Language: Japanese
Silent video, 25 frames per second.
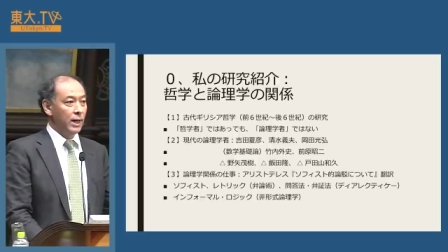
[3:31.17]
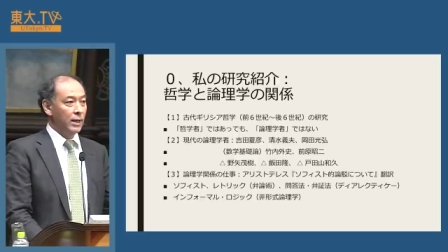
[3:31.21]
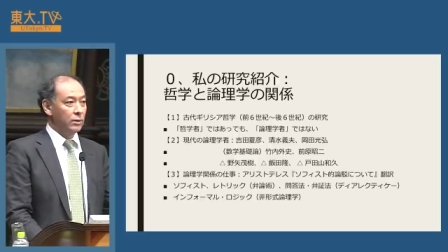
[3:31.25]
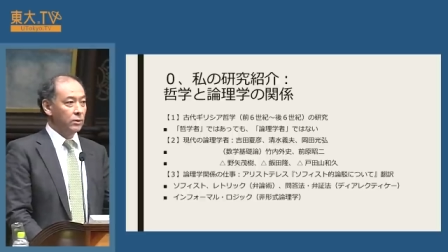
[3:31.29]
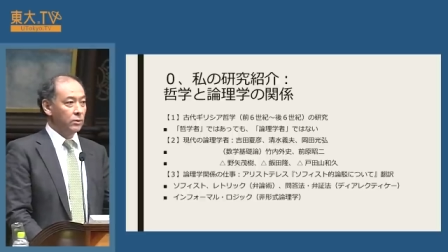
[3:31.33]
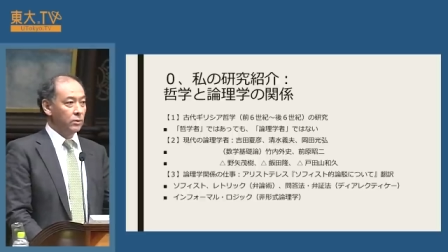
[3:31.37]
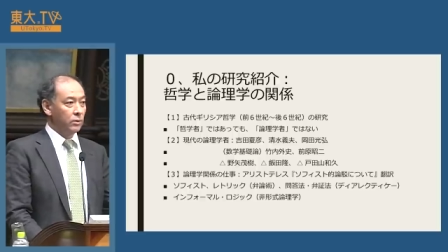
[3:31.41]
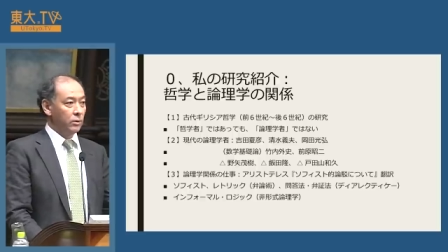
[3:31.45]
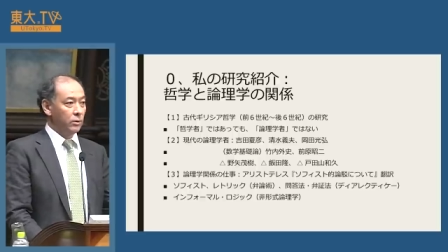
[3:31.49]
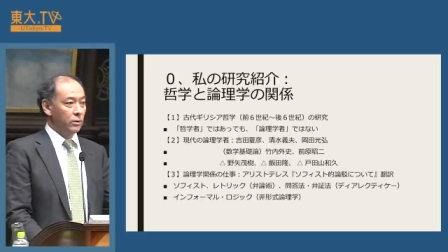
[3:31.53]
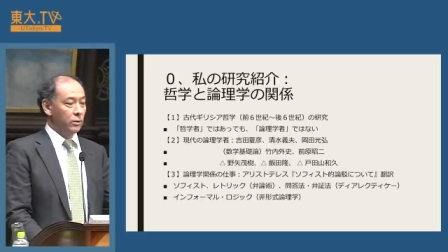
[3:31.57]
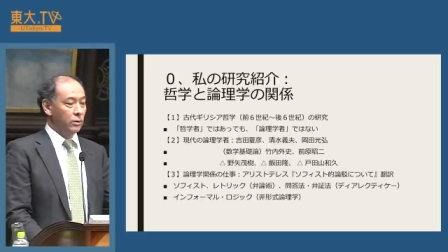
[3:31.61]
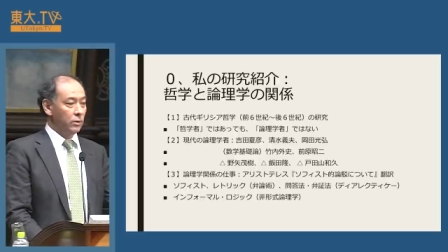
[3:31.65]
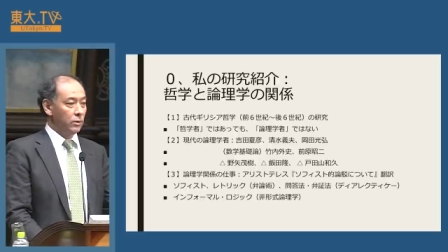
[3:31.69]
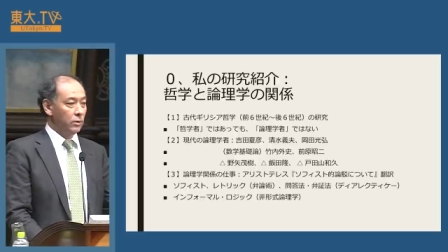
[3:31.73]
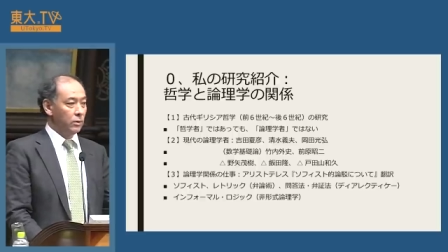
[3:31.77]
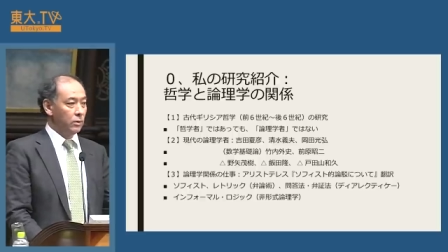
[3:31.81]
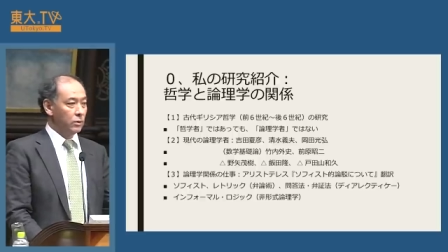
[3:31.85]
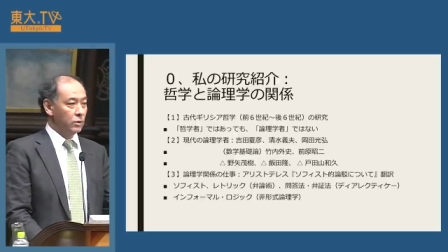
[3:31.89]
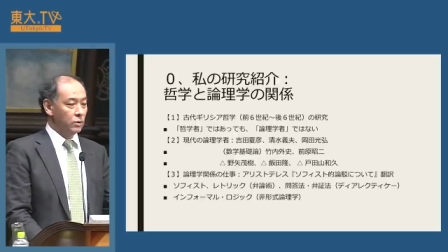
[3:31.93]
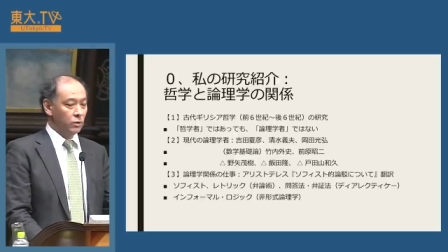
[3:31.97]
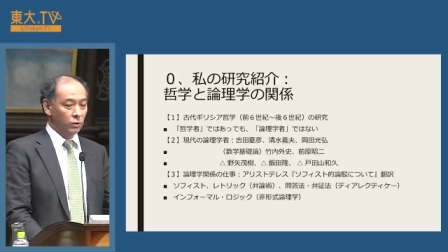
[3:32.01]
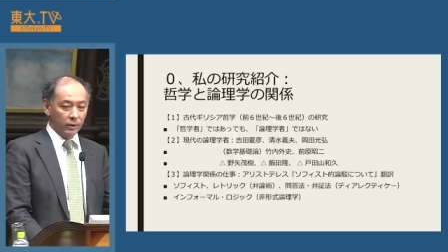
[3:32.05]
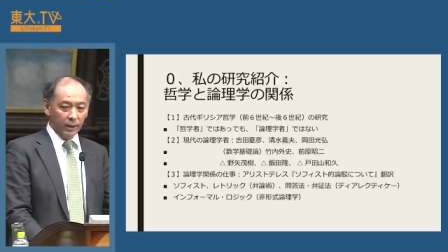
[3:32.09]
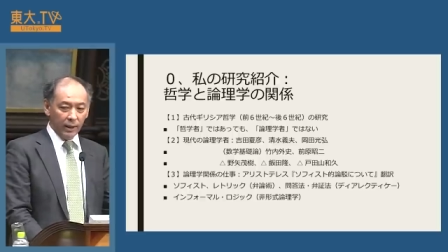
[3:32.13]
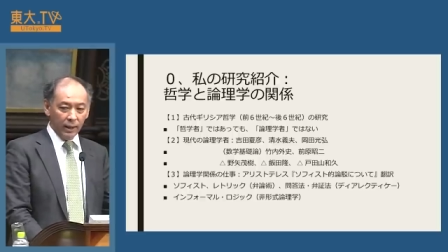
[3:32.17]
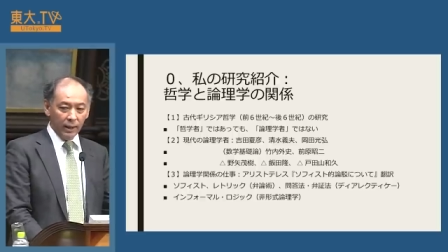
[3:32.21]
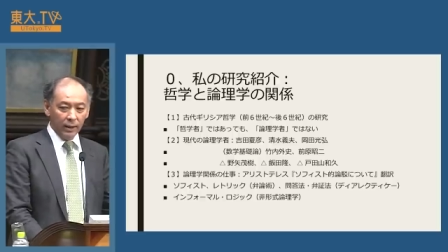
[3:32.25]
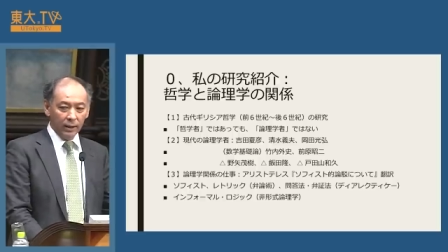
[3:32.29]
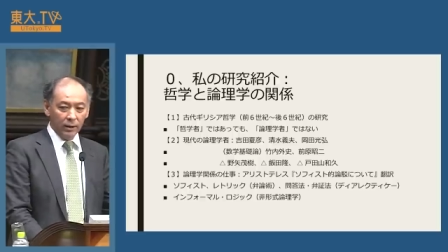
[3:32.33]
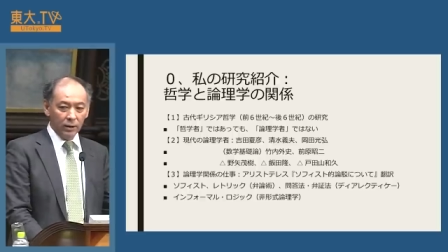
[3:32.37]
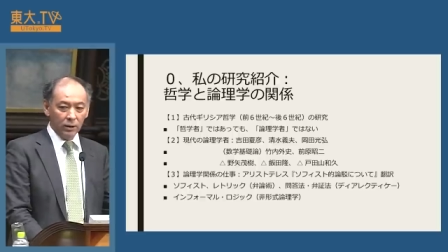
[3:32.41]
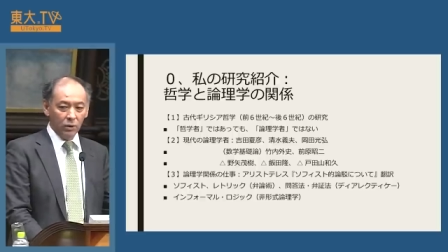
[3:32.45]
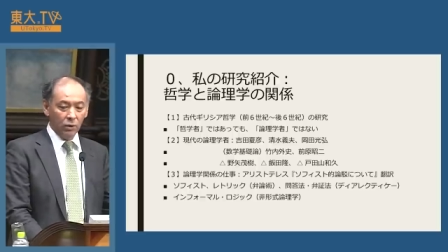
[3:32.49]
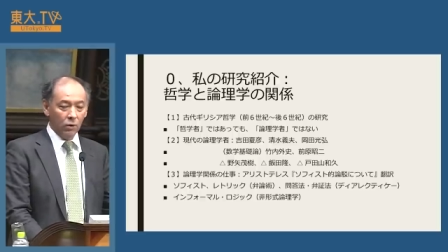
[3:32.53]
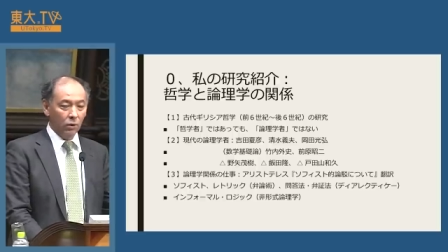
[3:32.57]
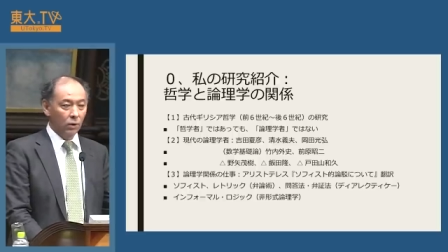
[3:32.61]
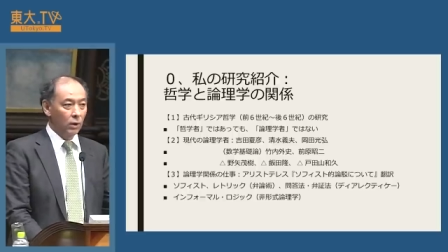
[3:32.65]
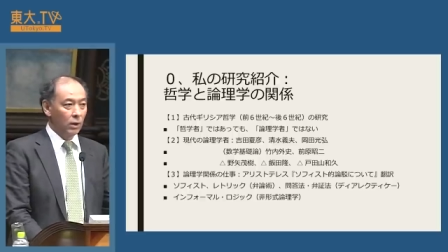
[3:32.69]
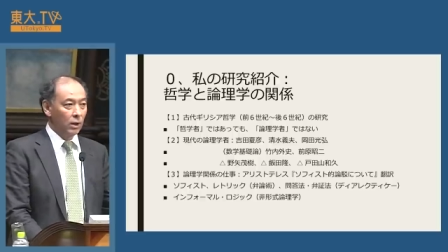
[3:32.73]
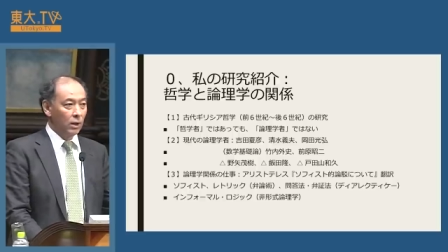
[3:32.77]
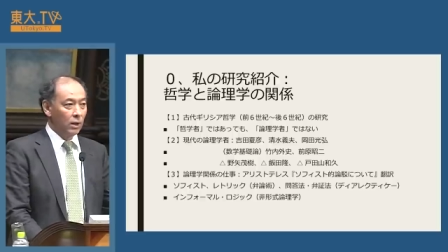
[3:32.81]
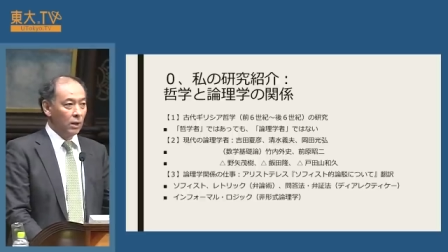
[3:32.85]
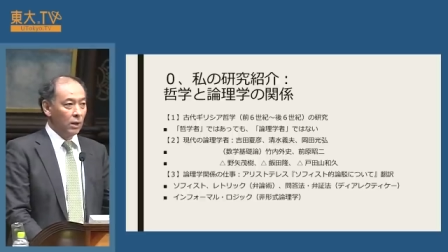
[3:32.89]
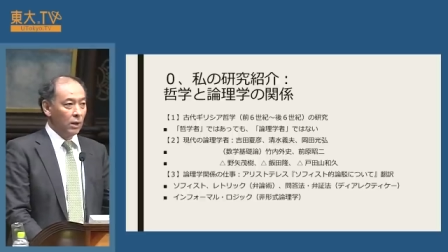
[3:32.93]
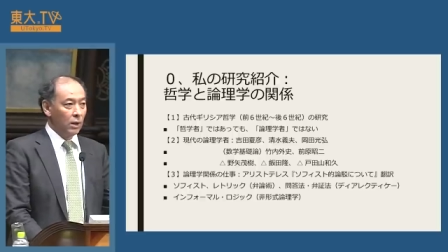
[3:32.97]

学の祖で今日